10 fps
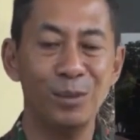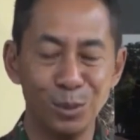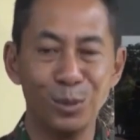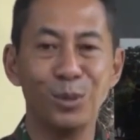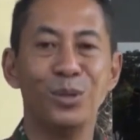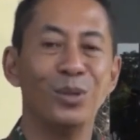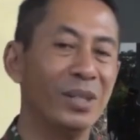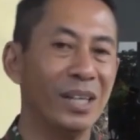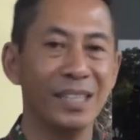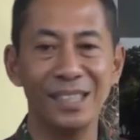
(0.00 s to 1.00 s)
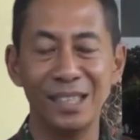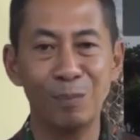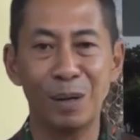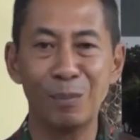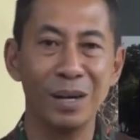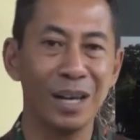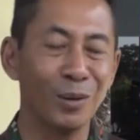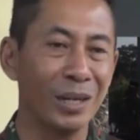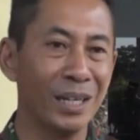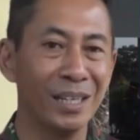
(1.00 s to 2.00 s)
untuk nanti ke depan
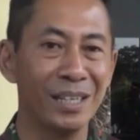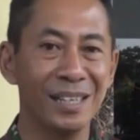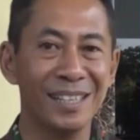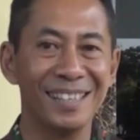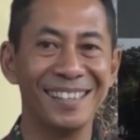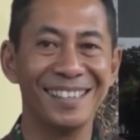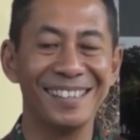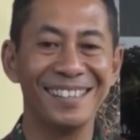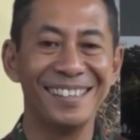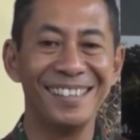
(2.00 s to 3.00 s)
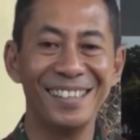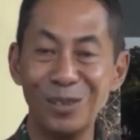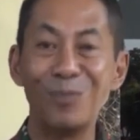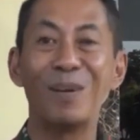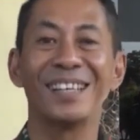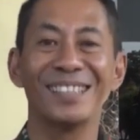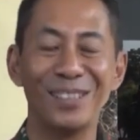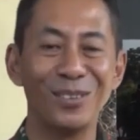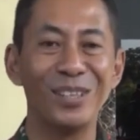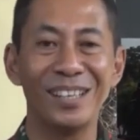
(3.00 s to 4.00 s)
mengarungi eh, kehidupan
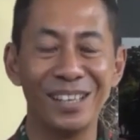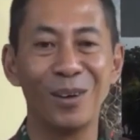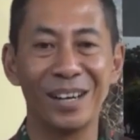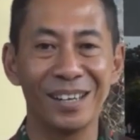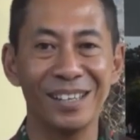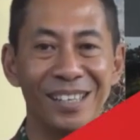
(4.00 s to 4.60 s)
tentunya di luar